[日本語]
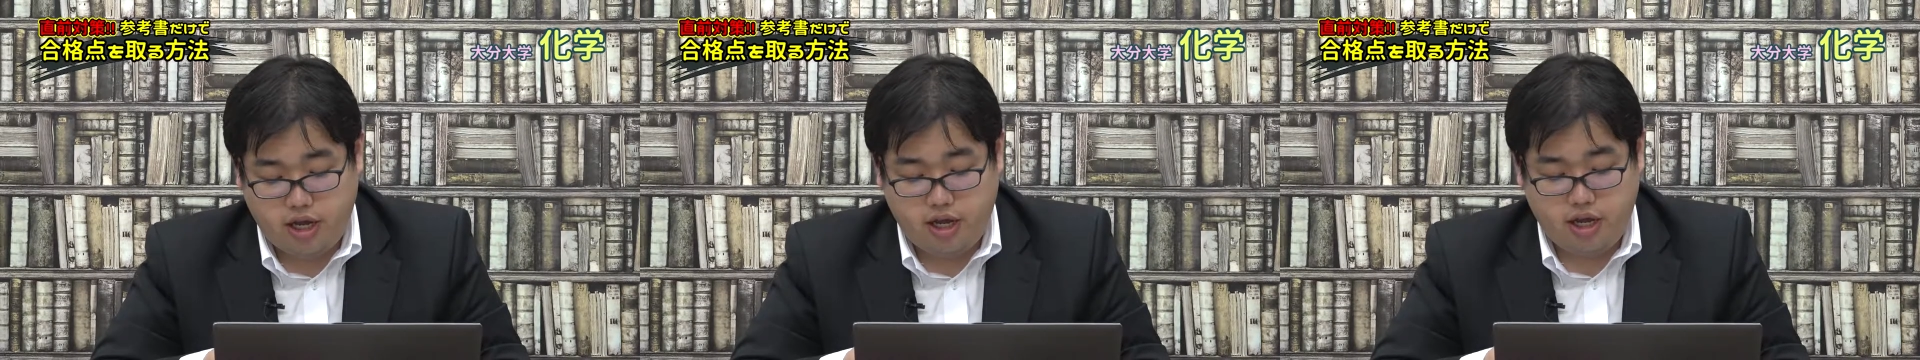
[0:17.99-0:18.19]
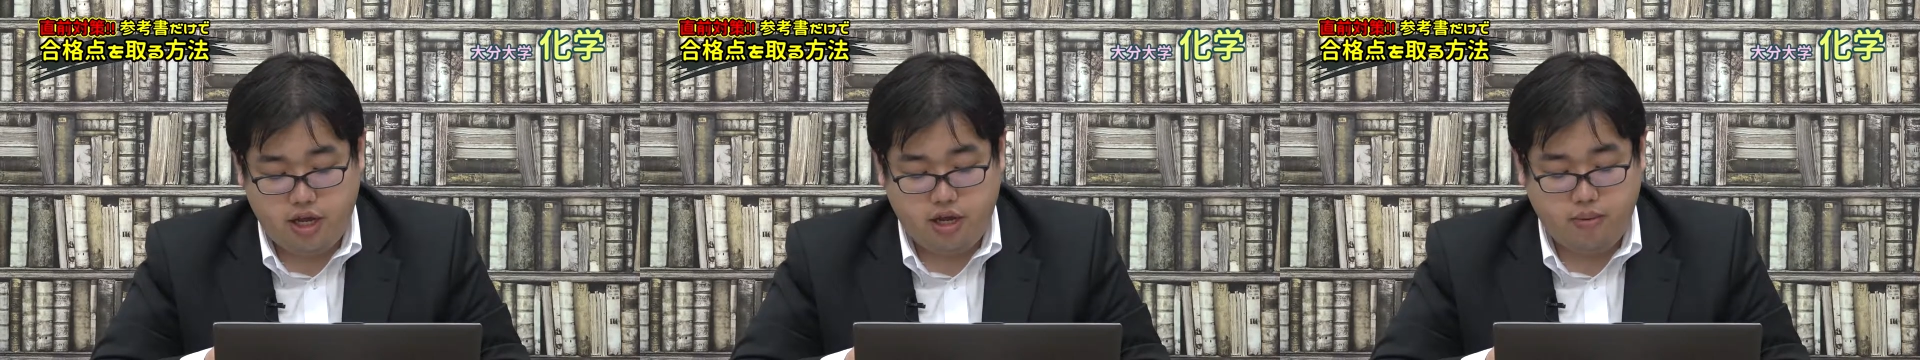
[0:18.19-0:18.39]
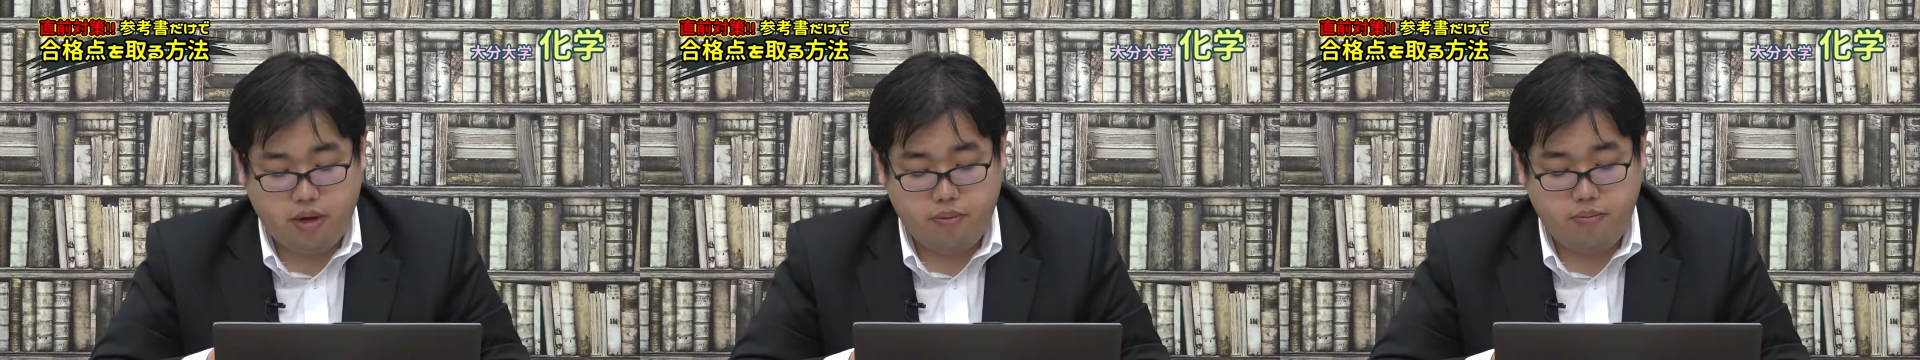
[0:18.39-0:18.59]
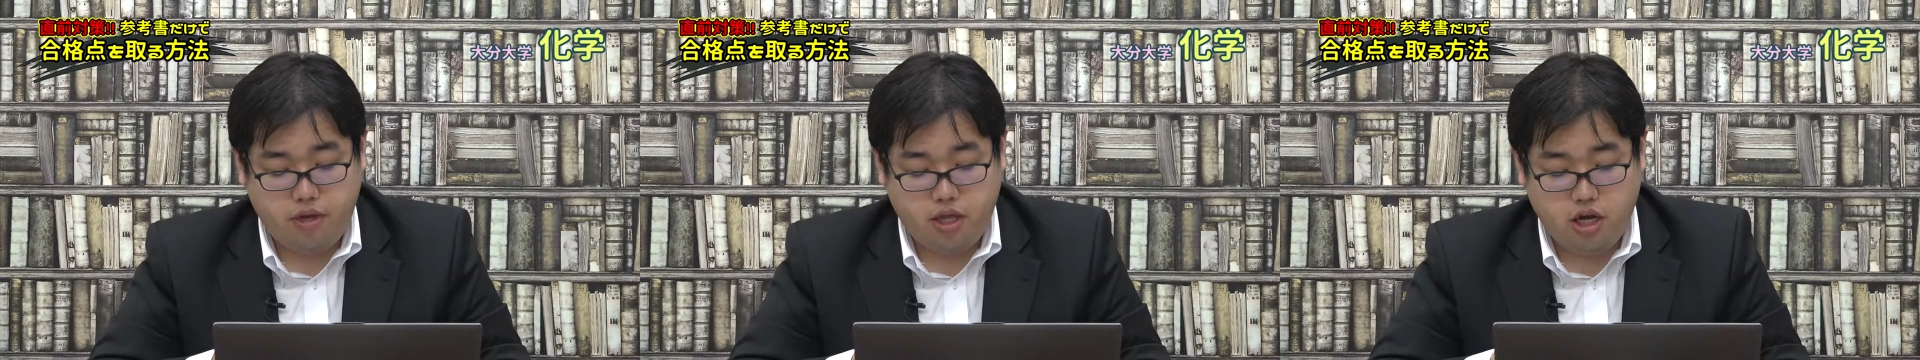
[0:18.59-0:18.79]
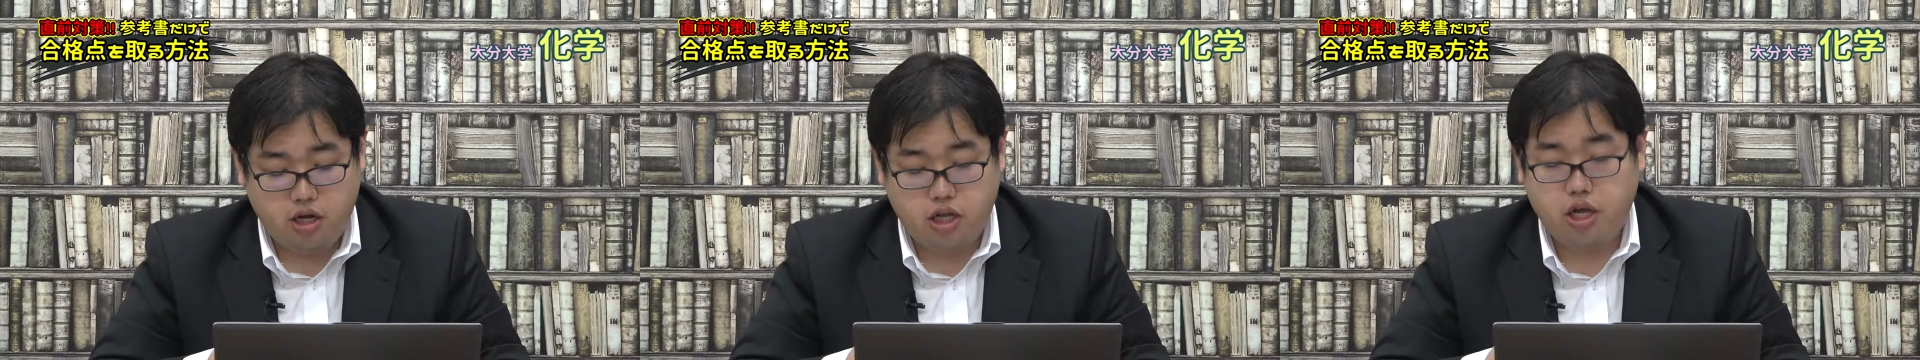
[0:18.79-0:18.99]
えー、まん
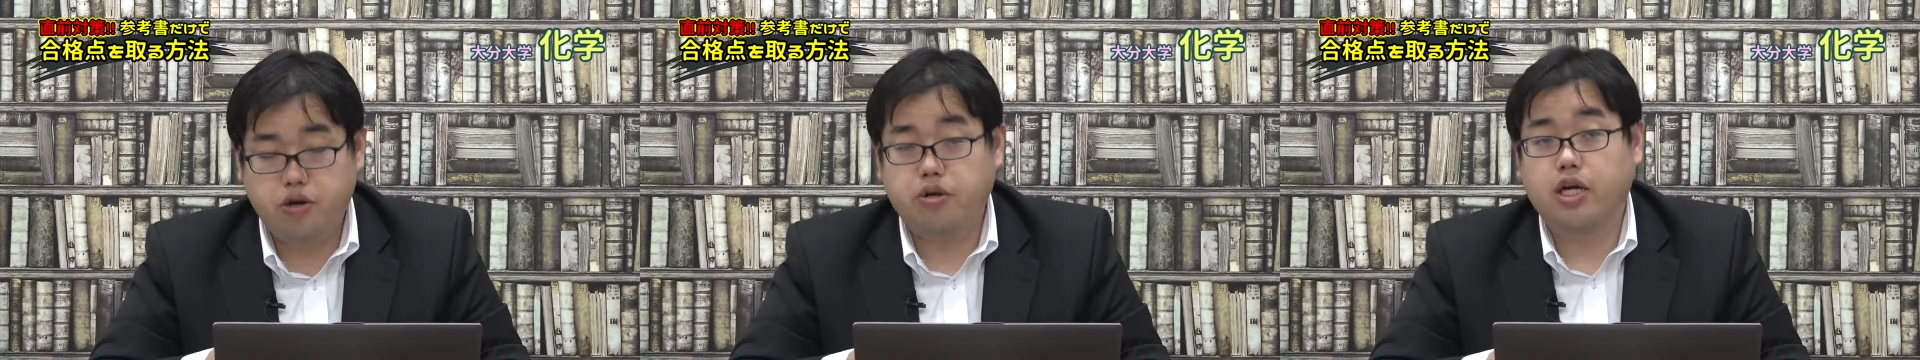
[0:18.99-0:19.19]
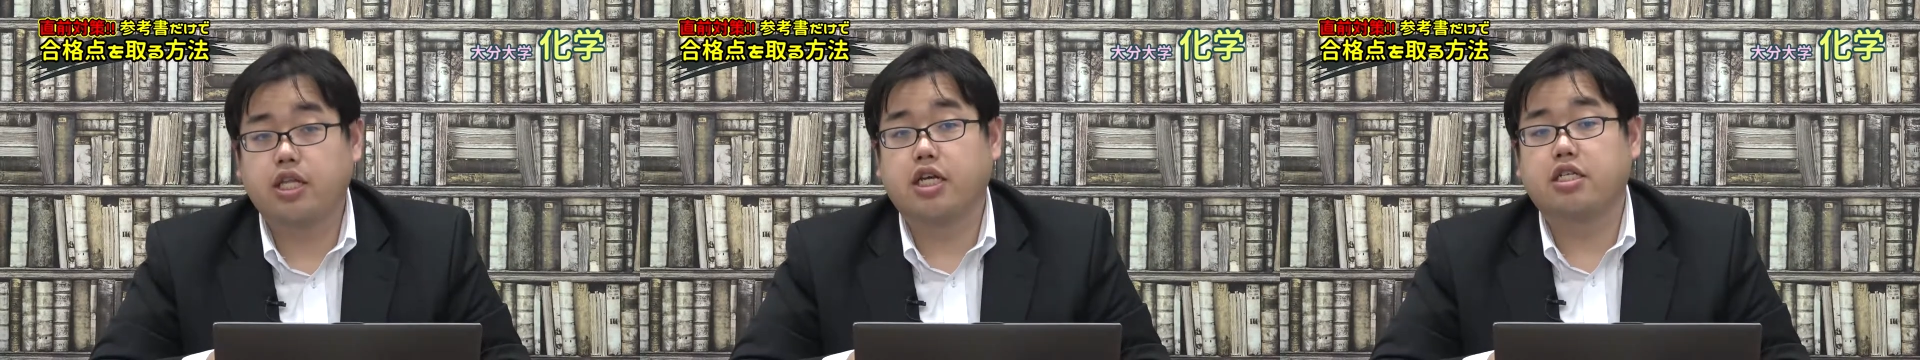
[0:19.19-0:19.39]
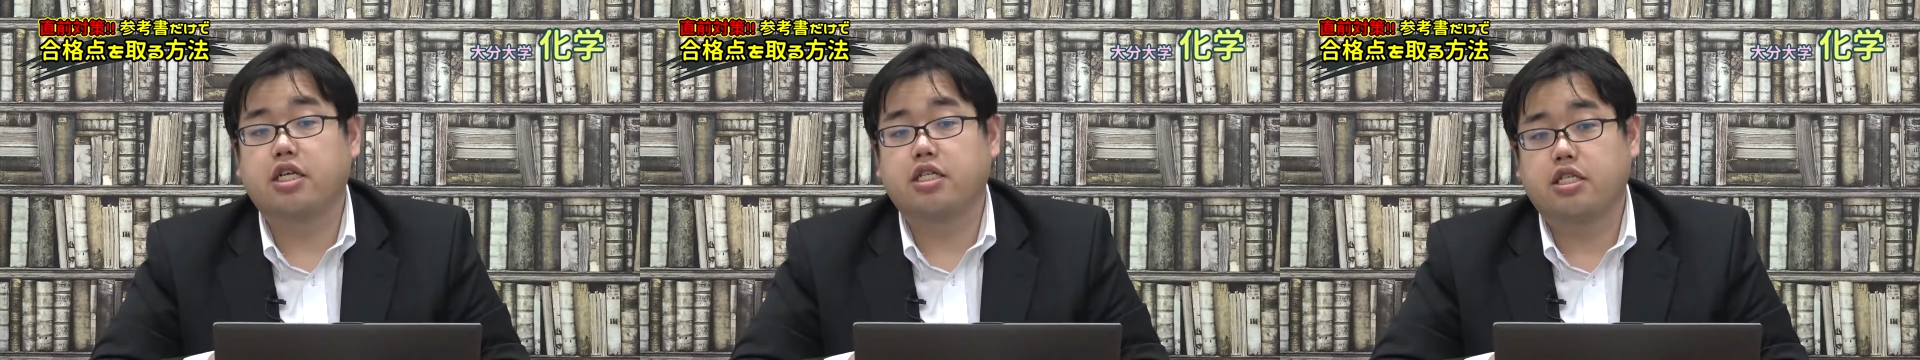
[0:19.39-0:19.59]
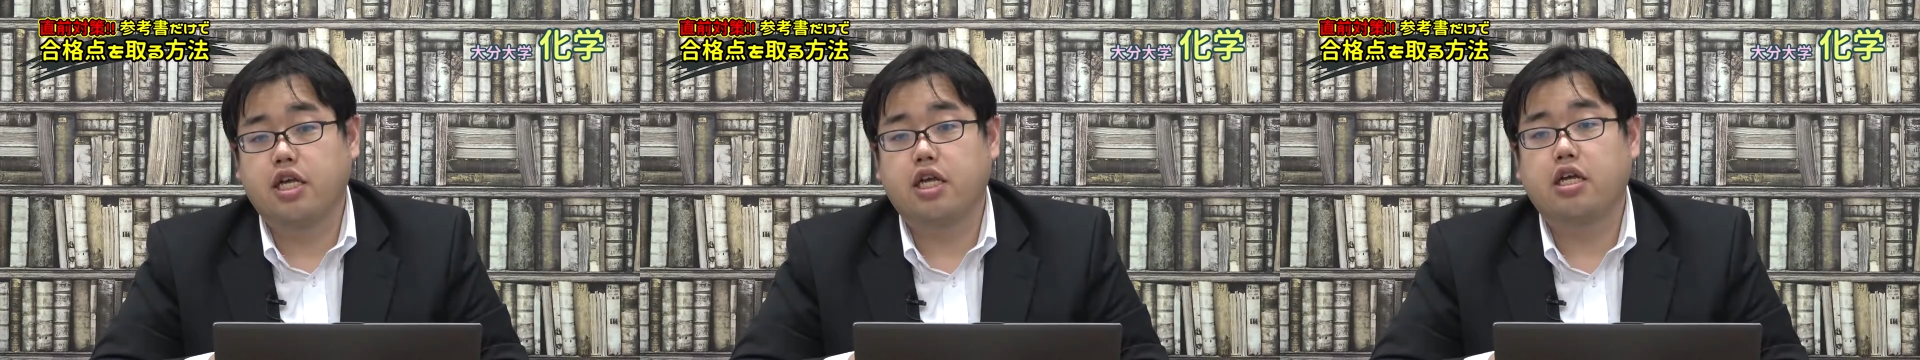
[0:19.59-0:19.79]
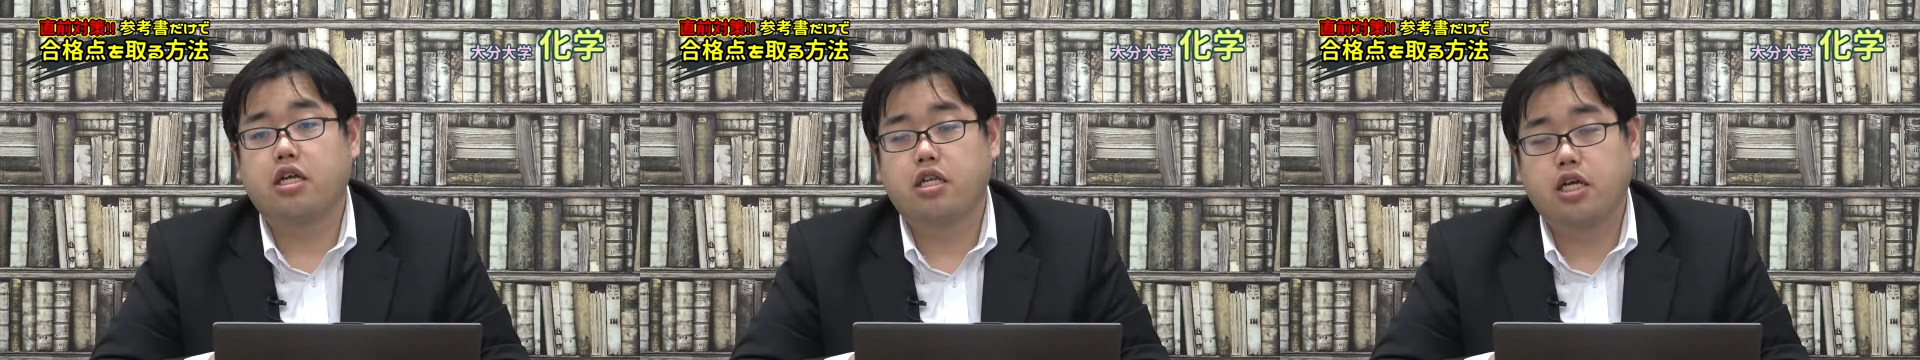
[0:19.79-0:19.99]
べんなく出るの形ですね。